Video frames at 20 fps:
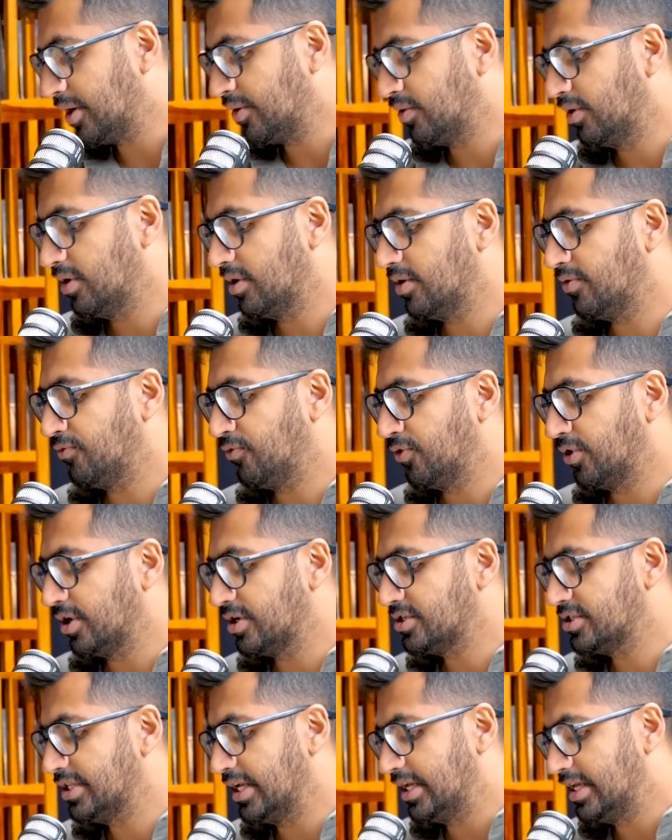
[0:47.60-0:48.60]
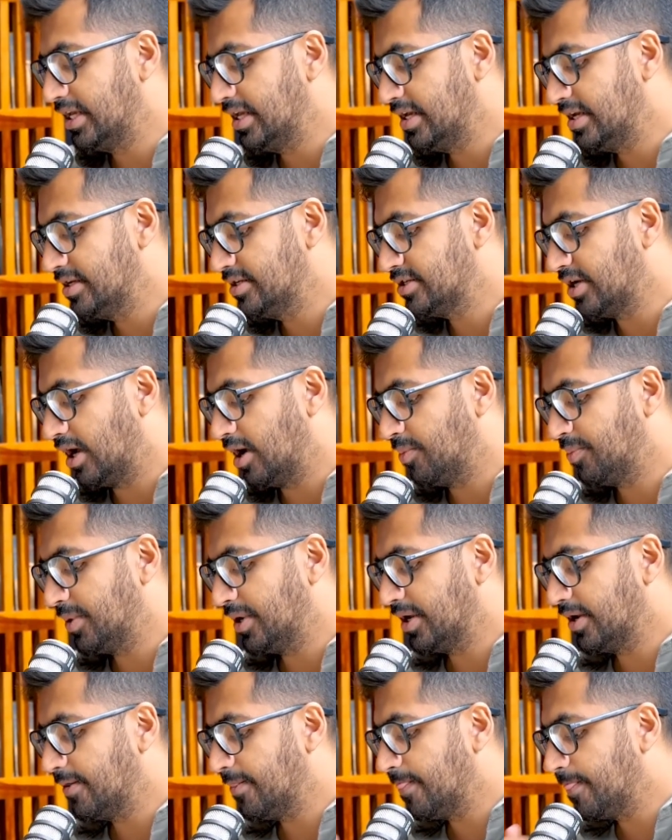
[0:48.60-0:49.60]
पर्टिकुलर फुटेज देखी जहाँ
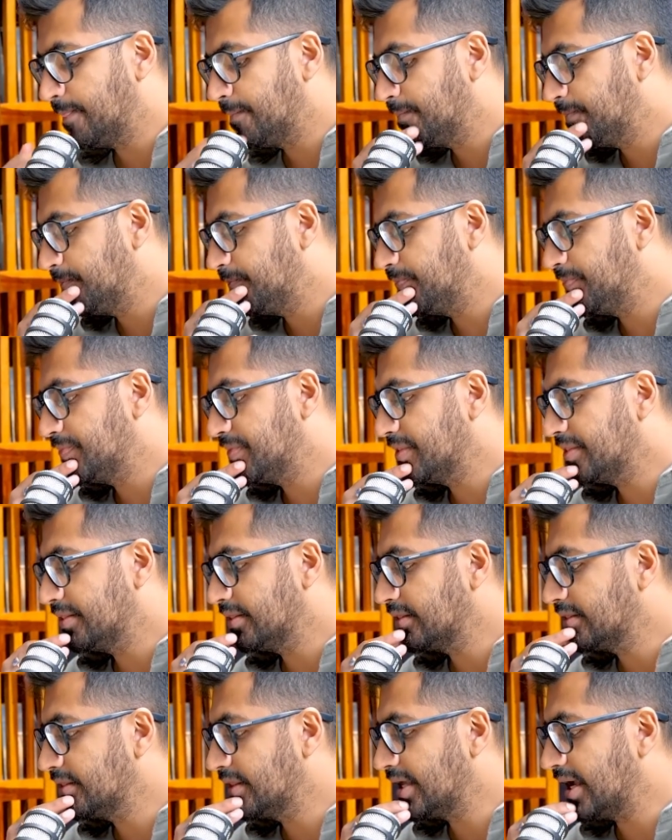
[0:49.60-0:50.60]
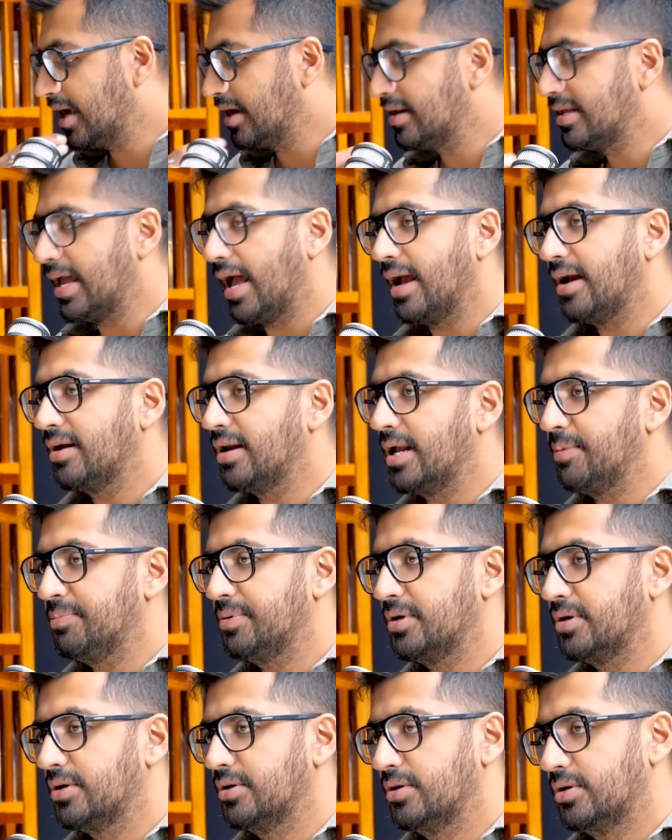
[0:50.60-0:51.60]
पे दे हैड गैंग
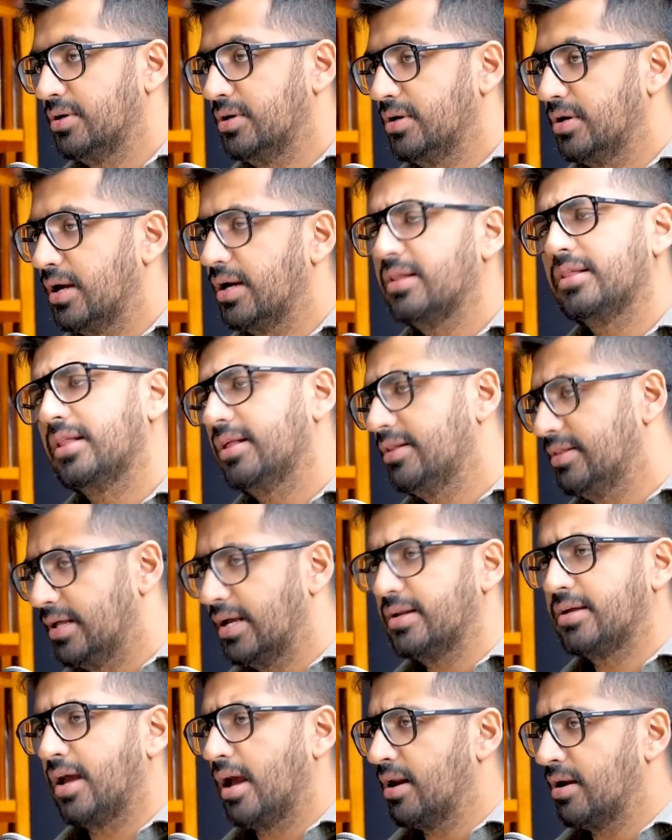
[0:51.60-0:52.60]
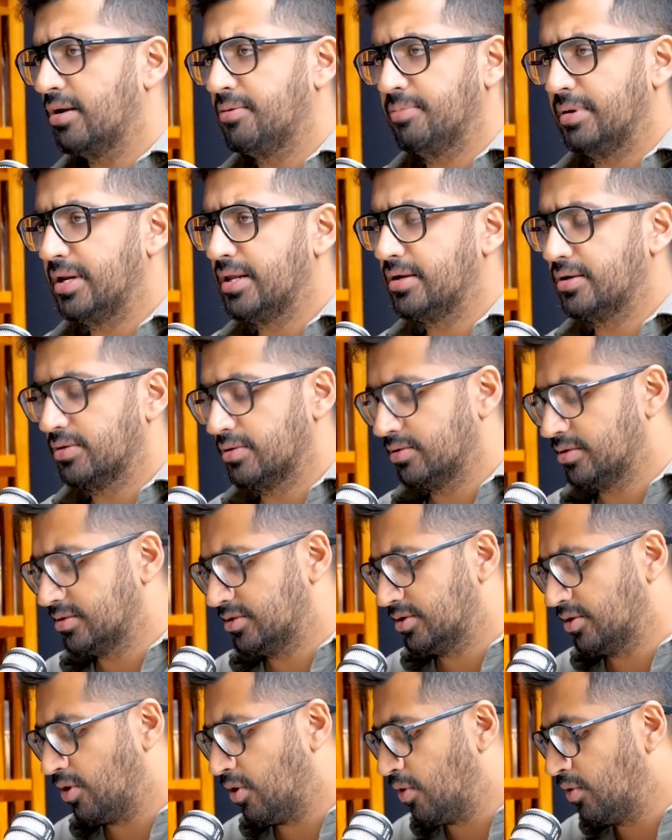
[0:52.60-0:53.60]
रेप्ड गर्ल एंड देन देर गैंग रेप मैनी
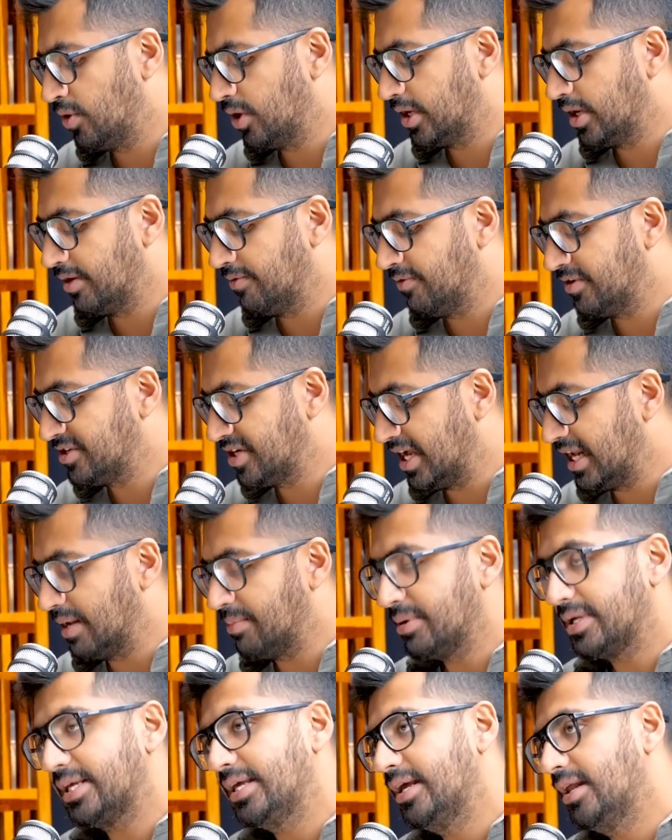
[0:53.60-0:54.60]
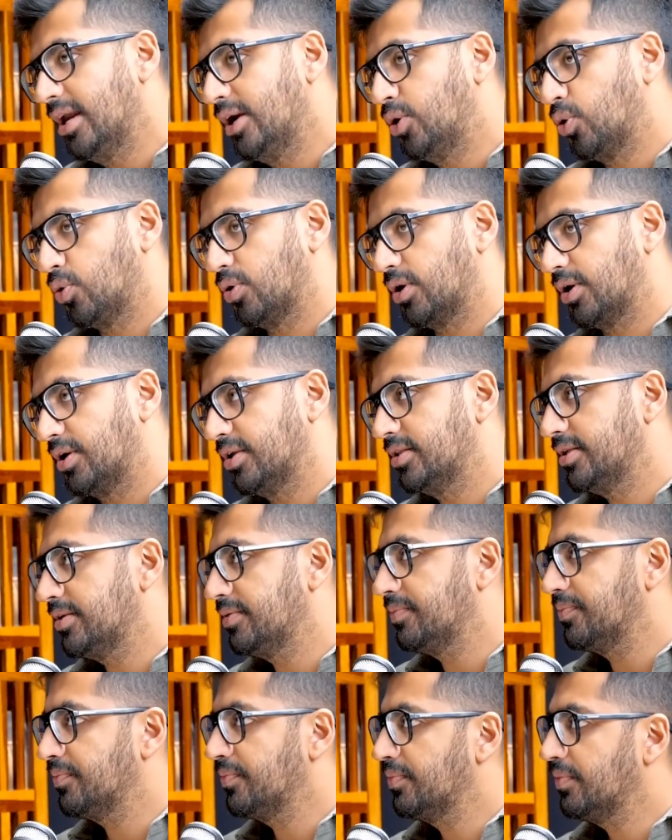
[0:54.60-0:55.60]
गर्ल्स और उनके वजाइना में कीले ठोक रखी थी
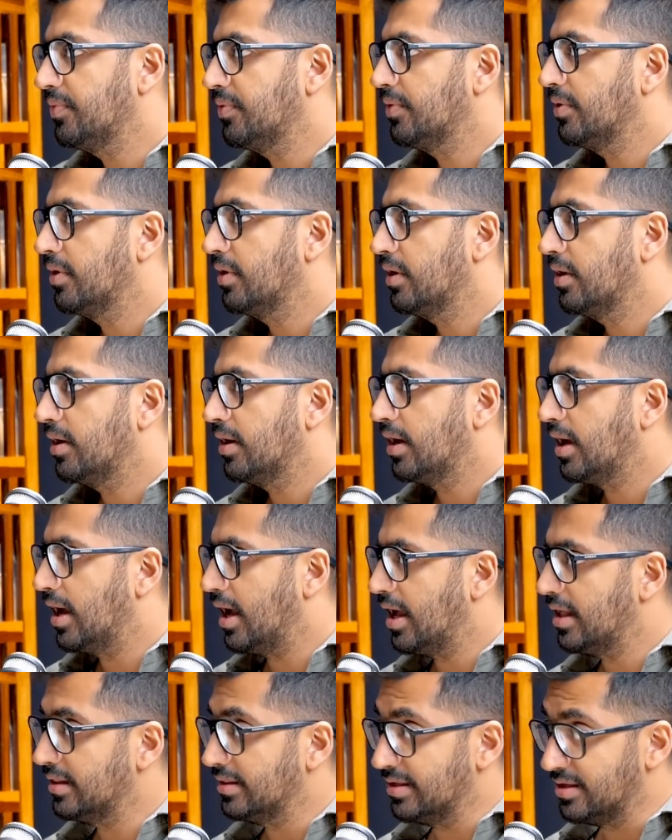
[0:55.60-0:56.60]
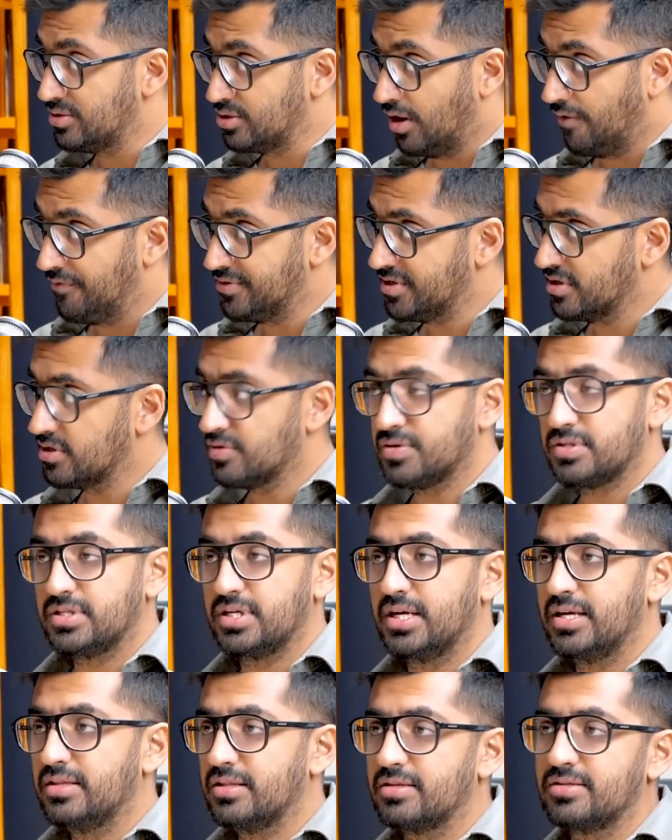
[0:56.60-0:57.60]
एंड दीज ऑफिसर्स वर
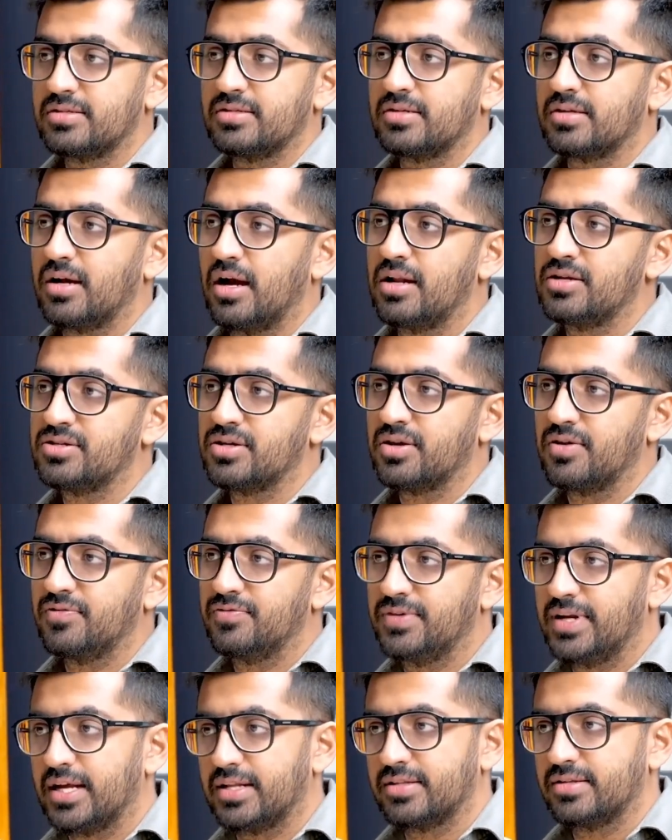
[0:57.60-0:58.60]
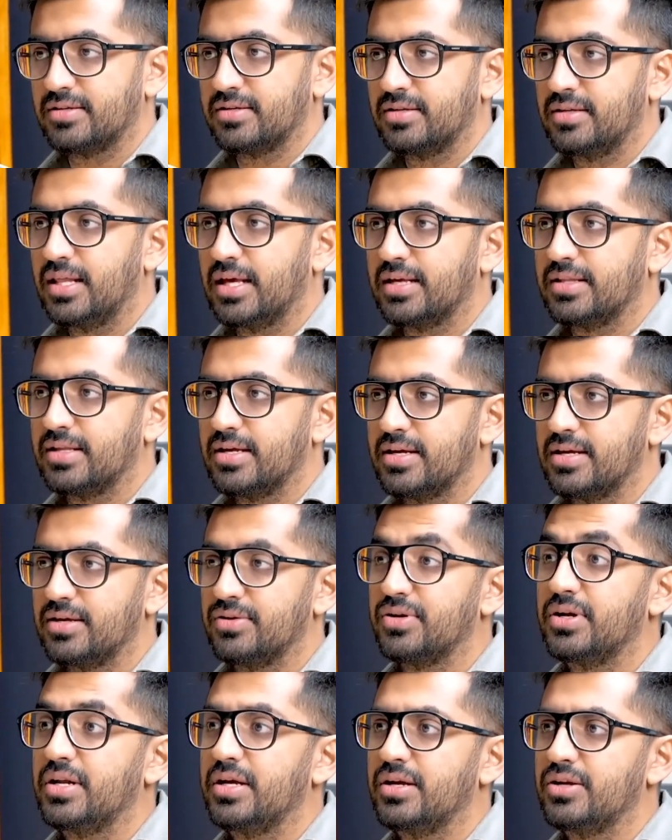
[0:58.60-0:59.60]
सेइंग दिस इज़ अ कल्चर ऑफ डेथ लाइक दे
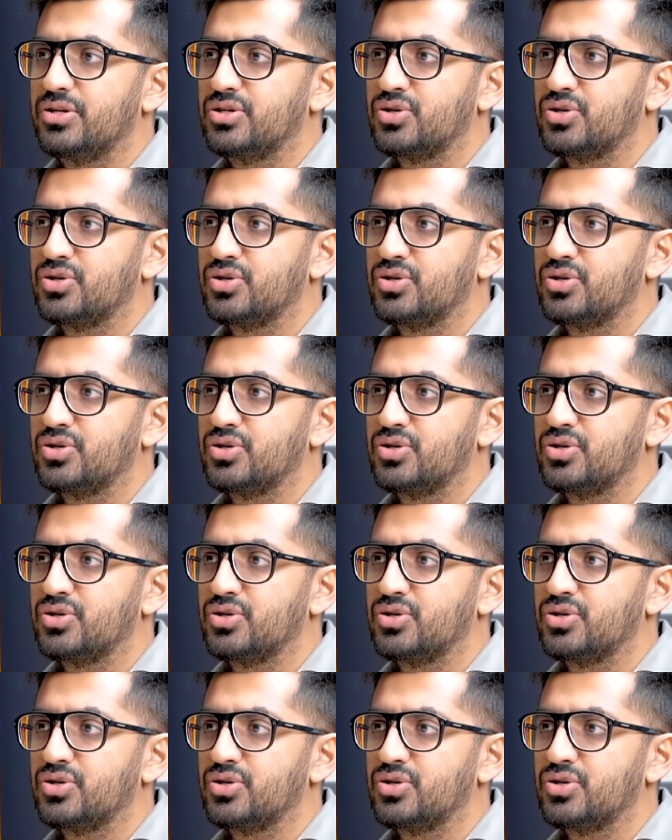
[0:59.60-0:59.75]
रियली